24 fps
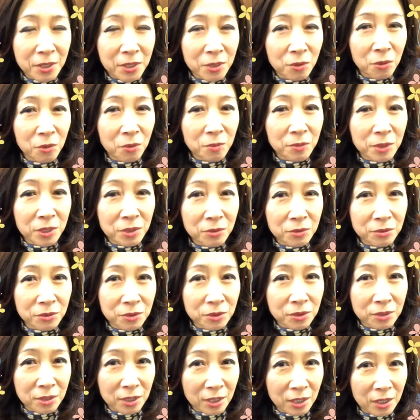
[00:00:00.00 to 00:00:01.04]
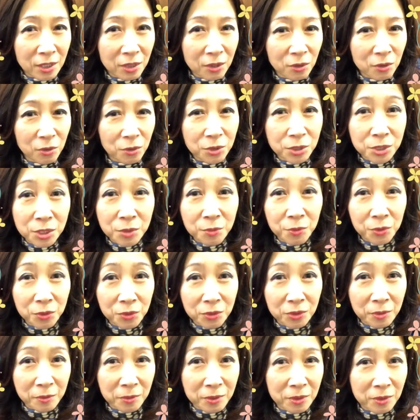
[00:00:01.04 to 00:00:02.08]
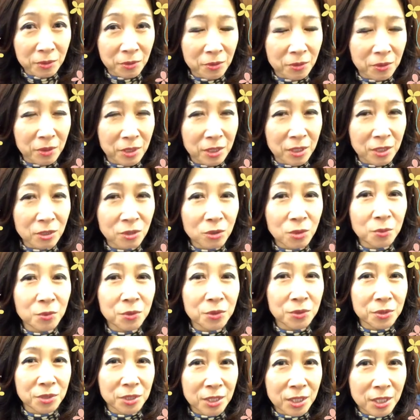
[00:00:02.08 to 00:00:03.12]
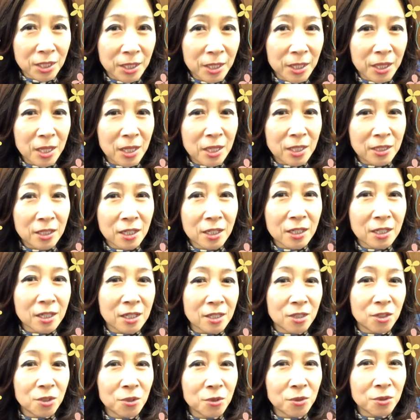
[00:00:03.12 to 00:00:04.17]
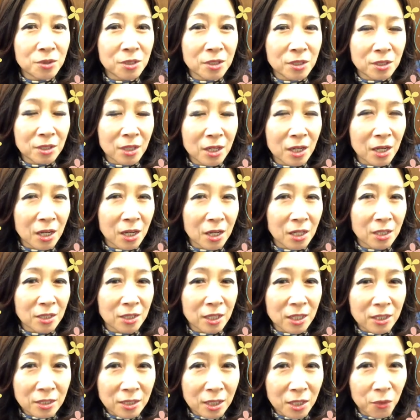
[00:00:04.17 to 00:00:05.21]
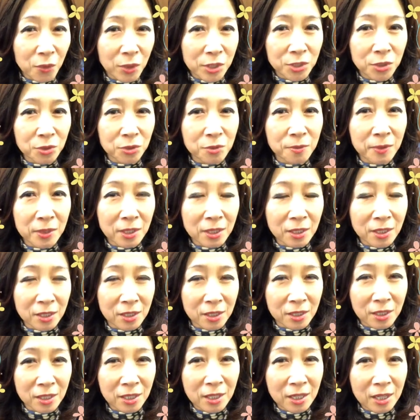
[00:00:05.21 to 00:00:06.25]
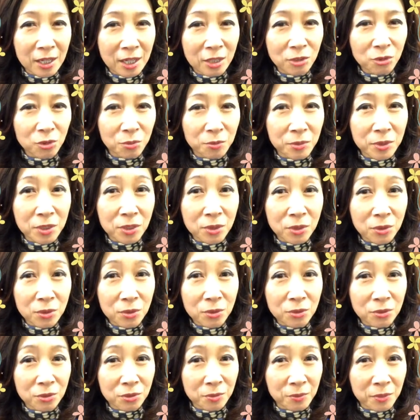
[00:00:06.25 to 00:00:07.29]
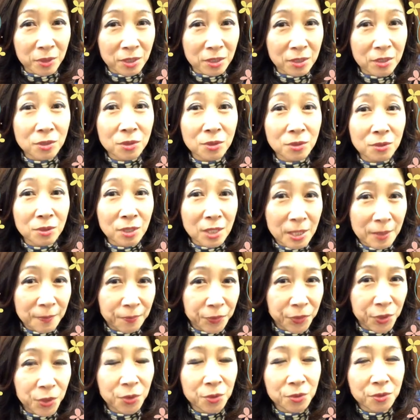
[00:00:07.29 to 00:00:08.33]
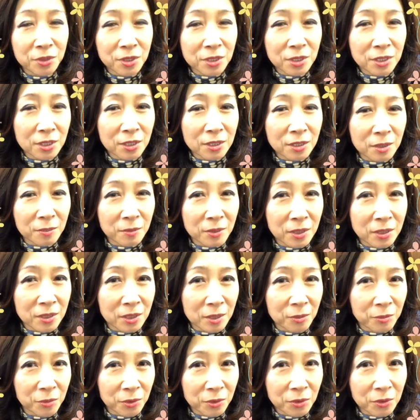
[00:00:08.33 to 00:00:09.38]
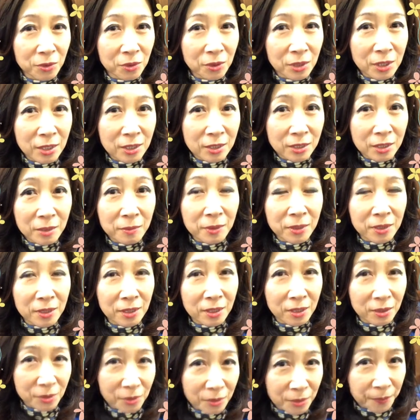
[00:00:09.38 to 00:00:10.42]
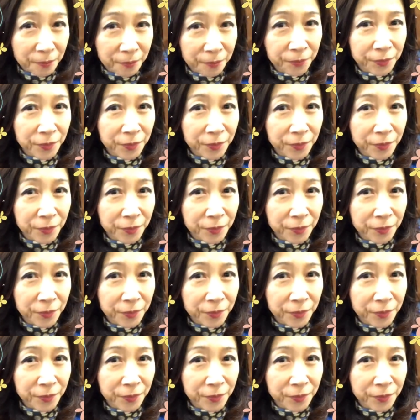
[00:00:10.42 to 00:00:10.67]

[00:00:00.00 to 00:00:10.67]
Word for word: ぱり本場の国で美味しいもの食べた方がいいと思うし、だから日本に行ったら大体和食ばっかり、あと B 級グルメですよね。日本でしか食べれないものを食べている。